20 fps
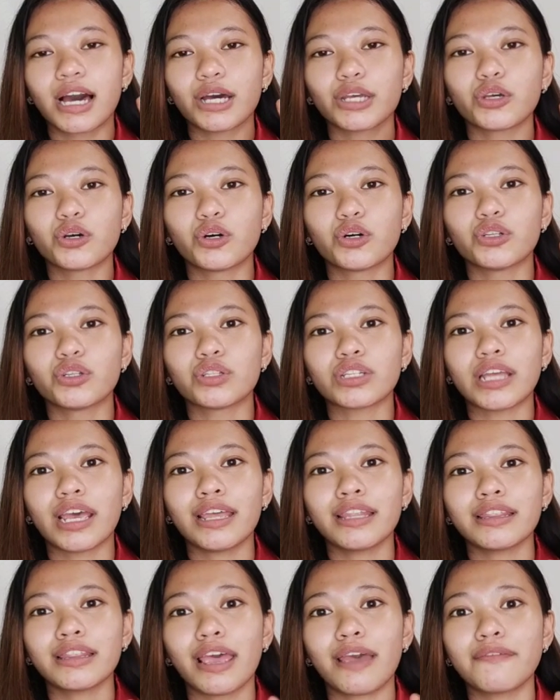Ayun.
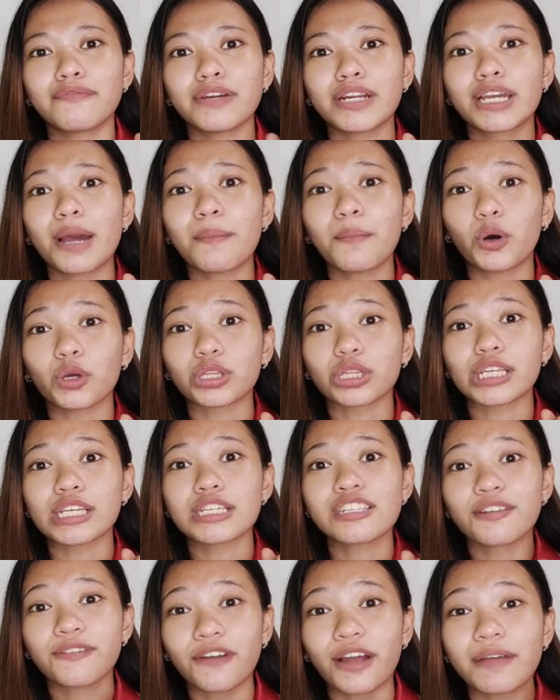And every gamot
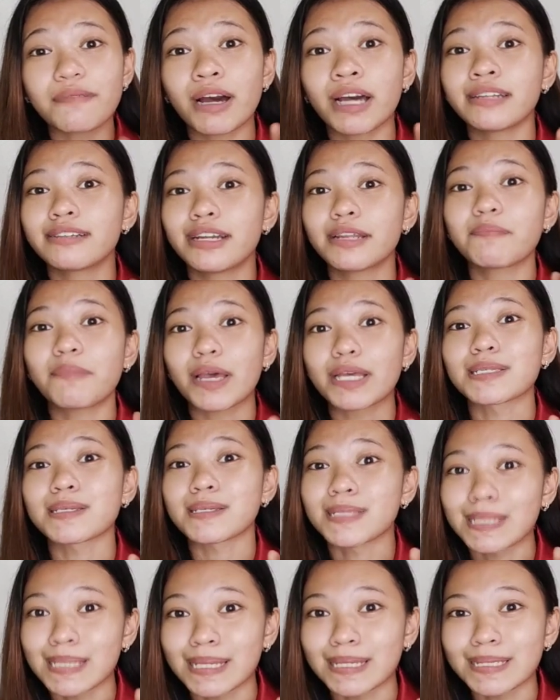is 500
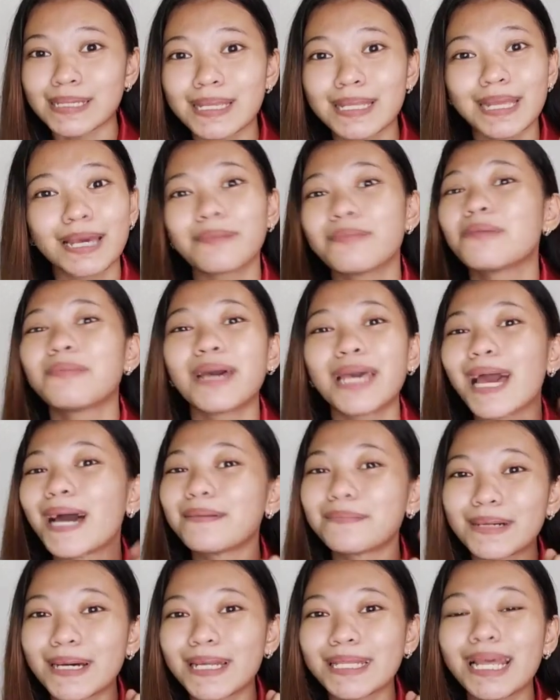pesos sis. Hindi kami
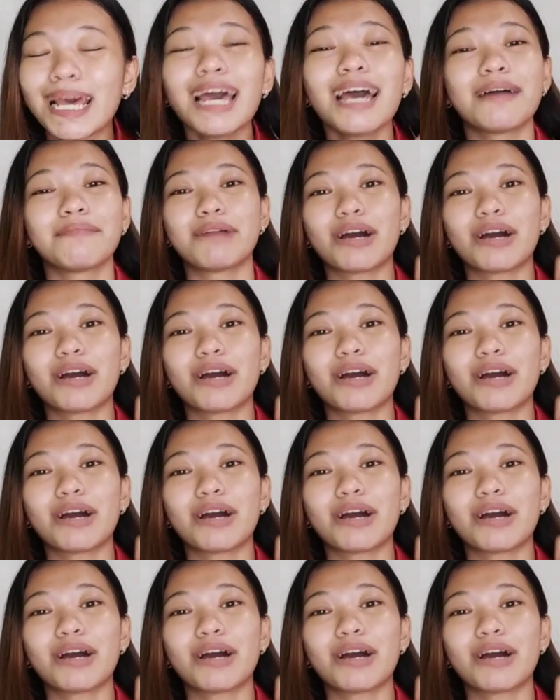mayaman.